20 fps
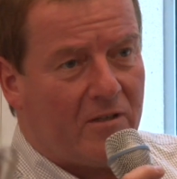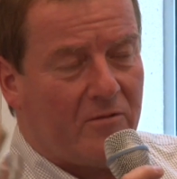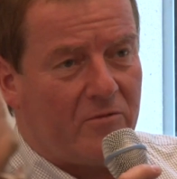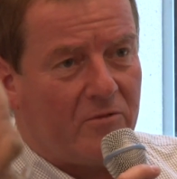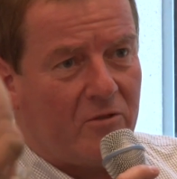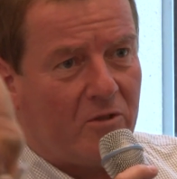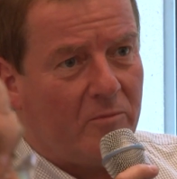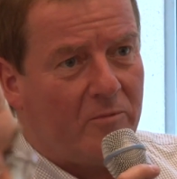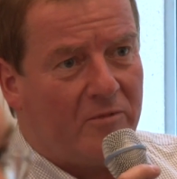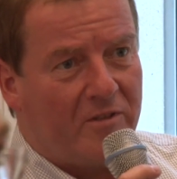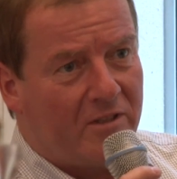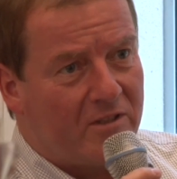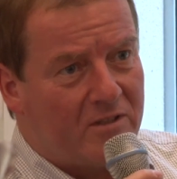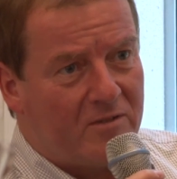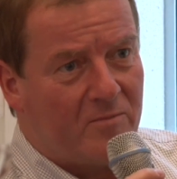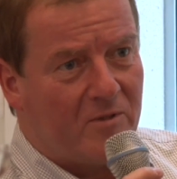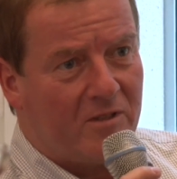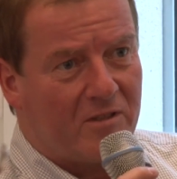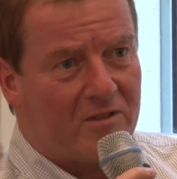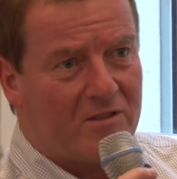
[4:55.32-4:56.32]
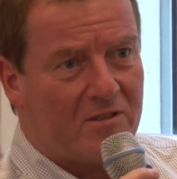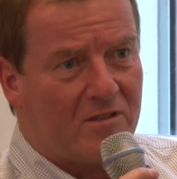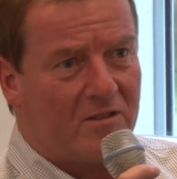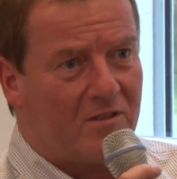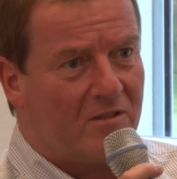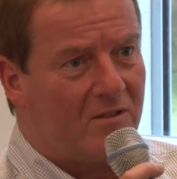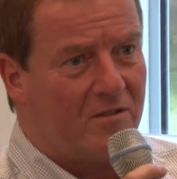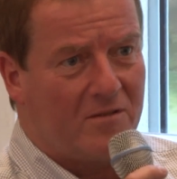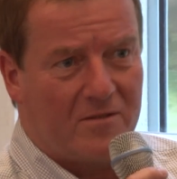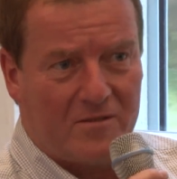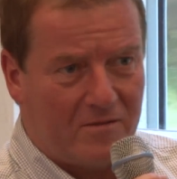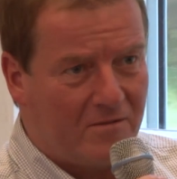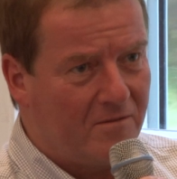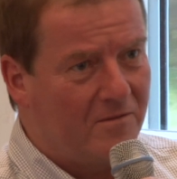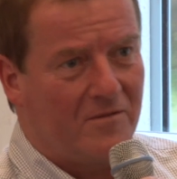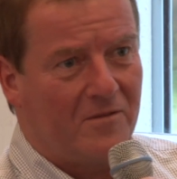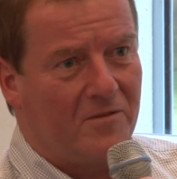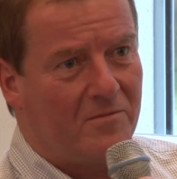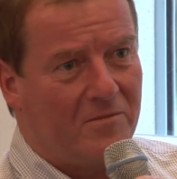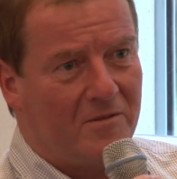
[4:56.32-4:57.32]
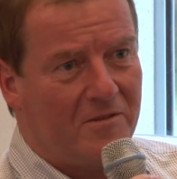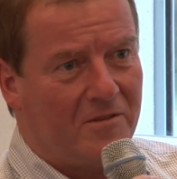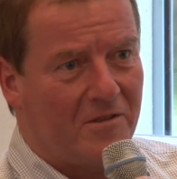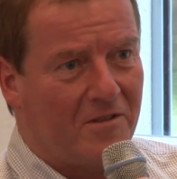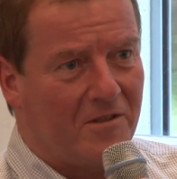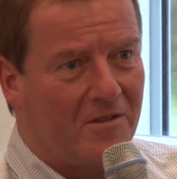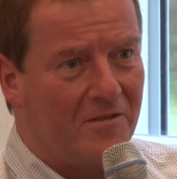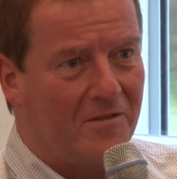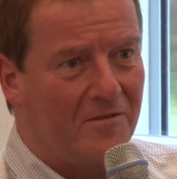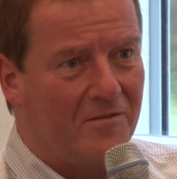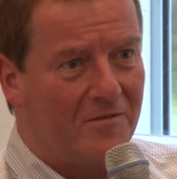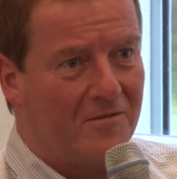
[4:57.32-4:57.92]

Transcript: und ich habe Ihnen jedes Mal gesagt, ich will nicht.